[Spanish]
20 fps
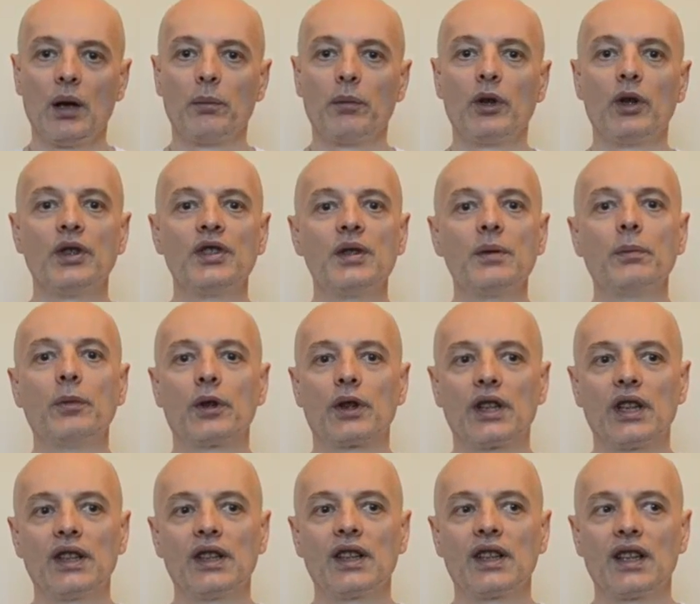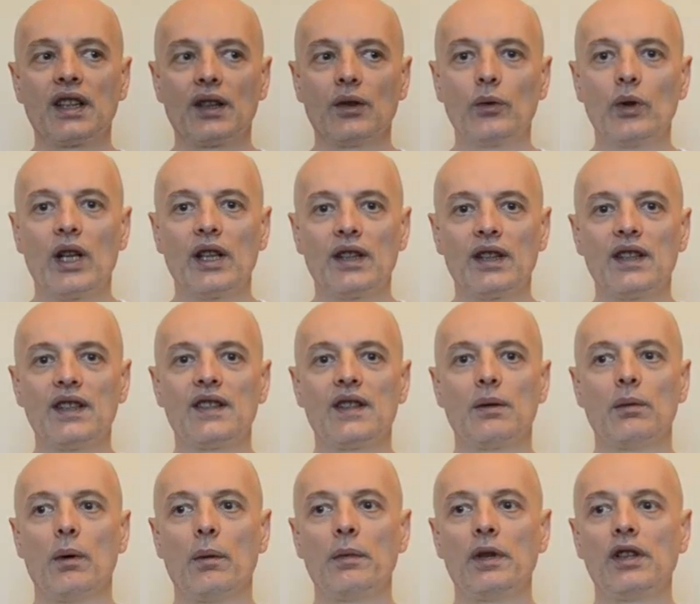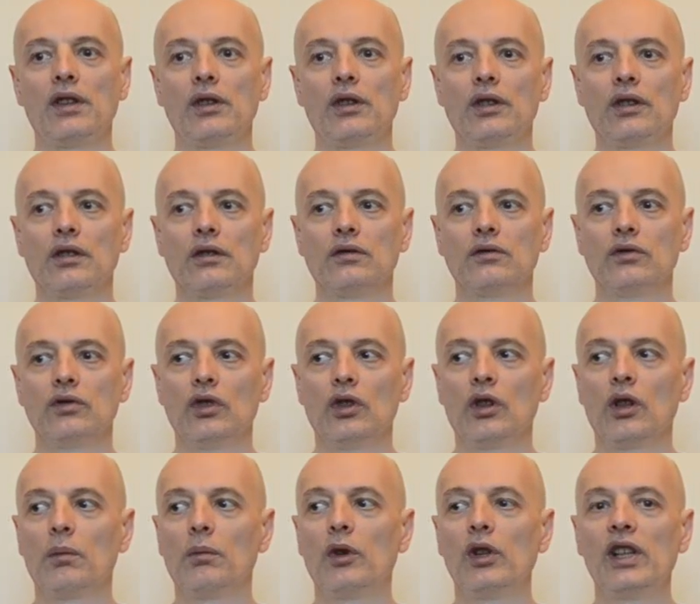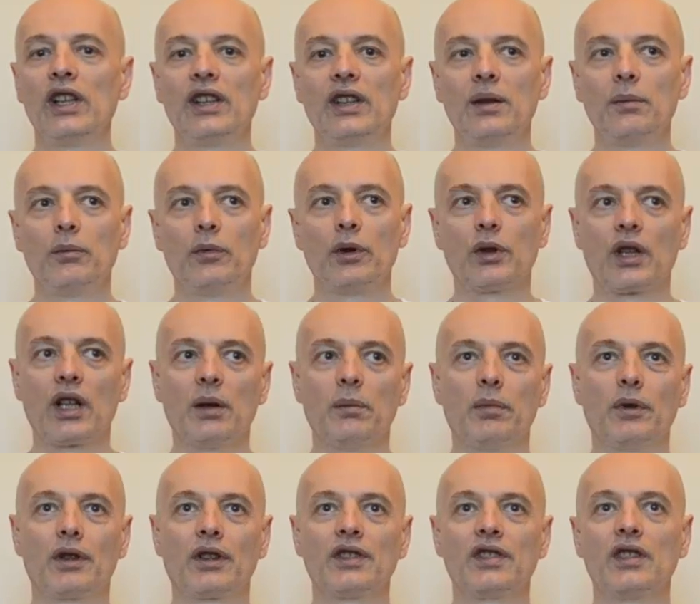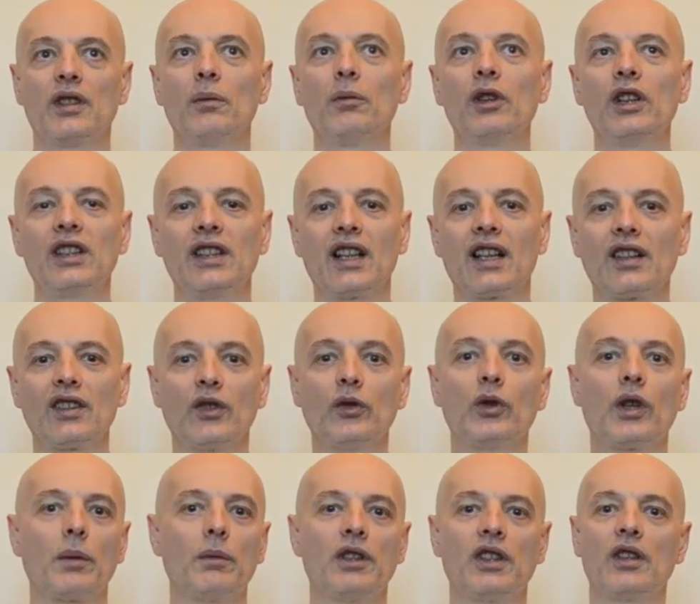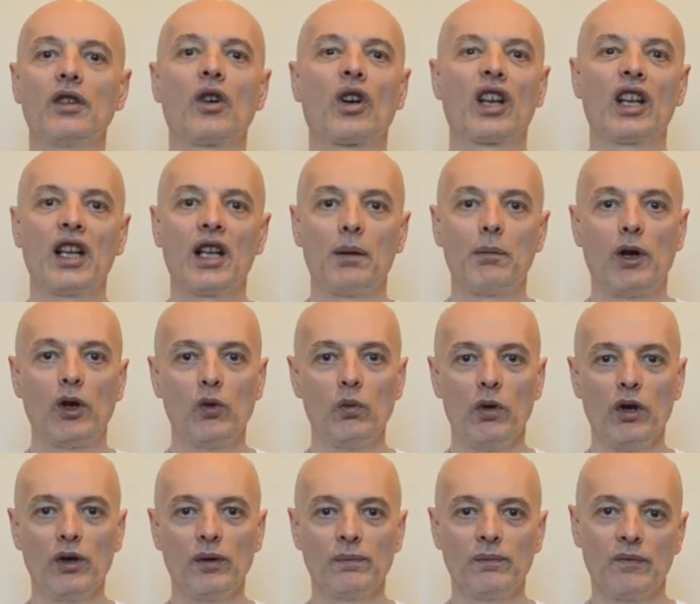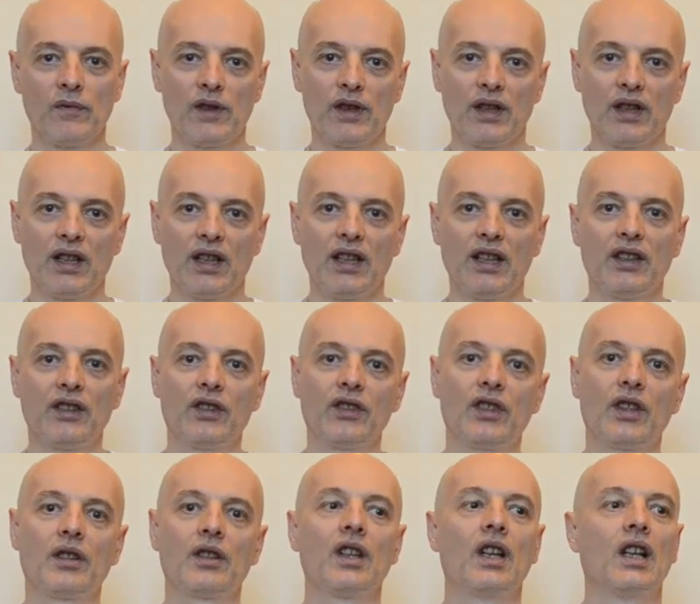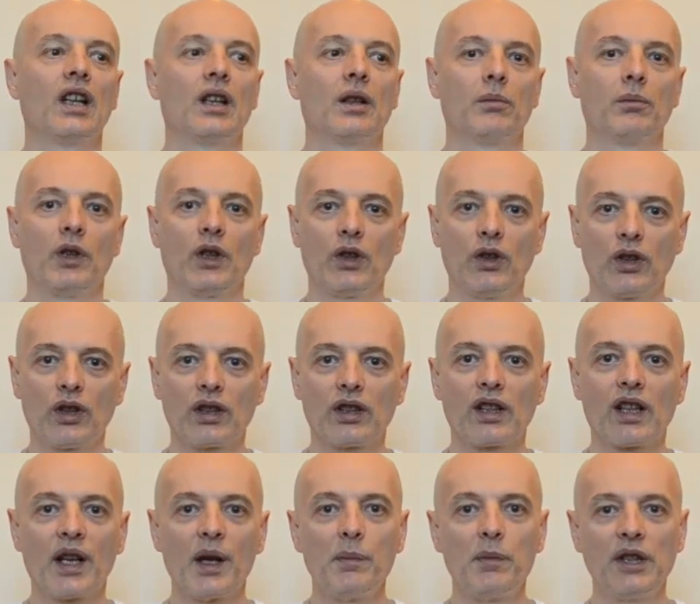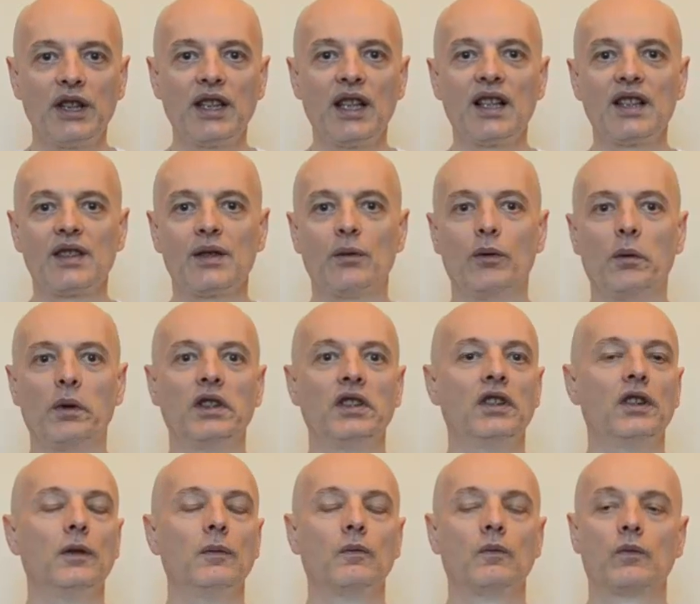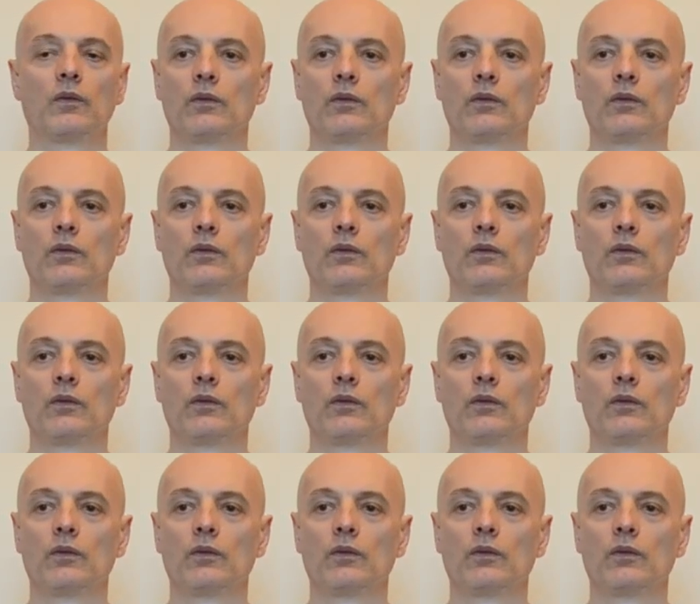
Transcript: Pero es importante que durante ese momento no nos molesten, ¿por qué? Porque si nos molestan seguramente nos genere mal humor. mejor respetar ese momento.